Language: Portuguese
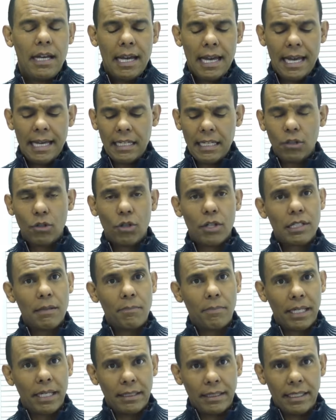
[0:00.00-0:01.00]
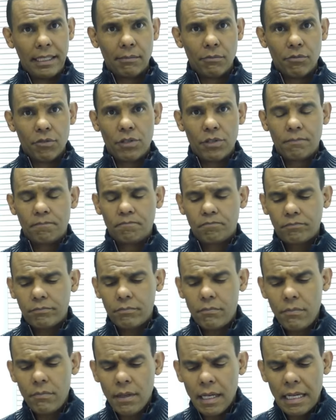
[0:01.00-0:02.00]
É que nós aprendemos
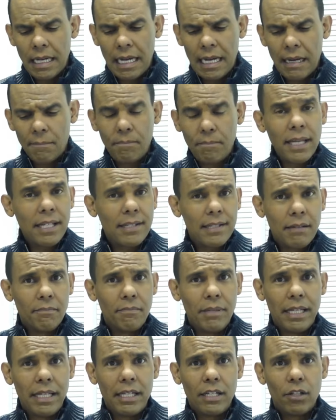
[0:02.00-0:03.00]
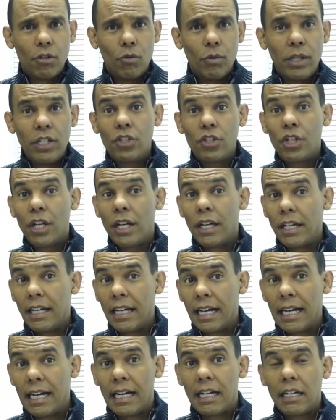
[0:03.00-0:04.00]
a perceber ou
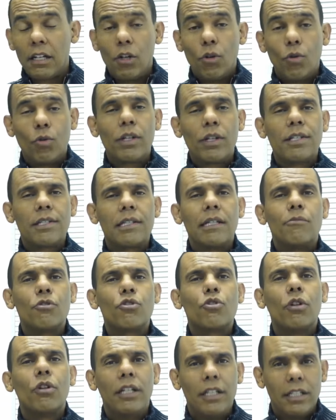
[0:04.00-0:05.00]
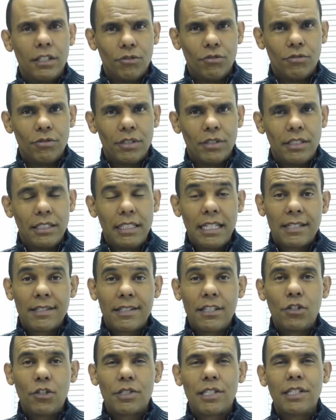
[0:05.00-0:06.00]
enxergar o que estamos olhando. E
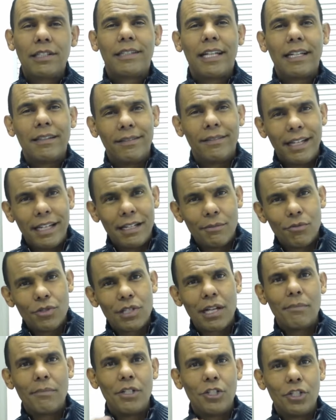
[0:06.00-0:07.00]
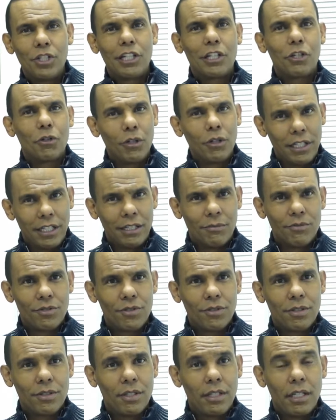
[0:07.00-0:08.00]
assim nós entendemos à medida que
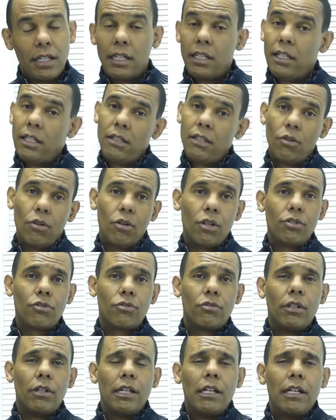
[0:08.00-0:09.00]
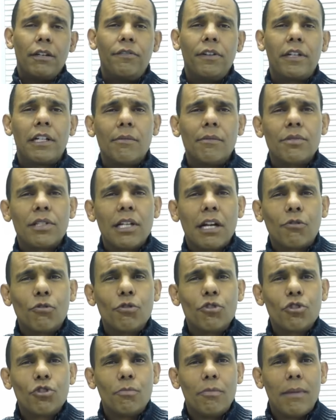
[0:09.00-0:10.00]
olhamos. E lógico, ficamos
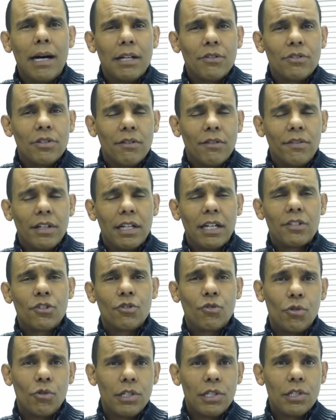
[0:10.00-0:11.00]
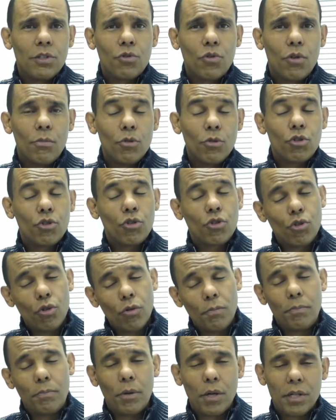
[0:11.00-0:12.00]
acostumados a ver as coisas como
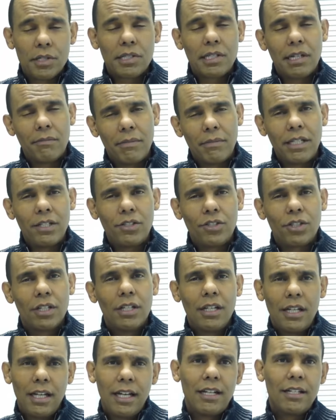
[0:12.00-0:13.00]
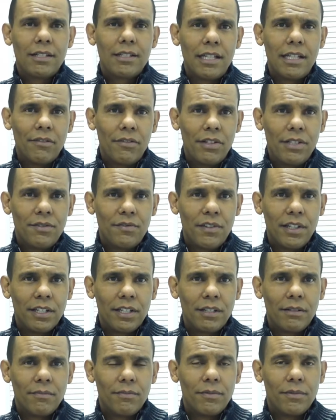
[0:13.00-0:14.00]
supostamente elas devem
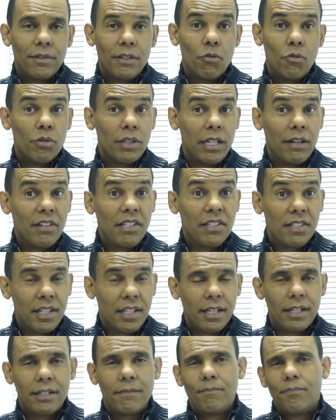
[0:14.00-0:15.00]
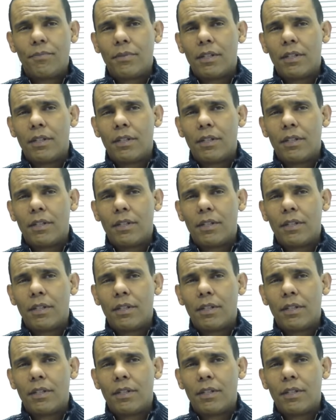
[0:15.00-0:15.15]
ver ou devem ser.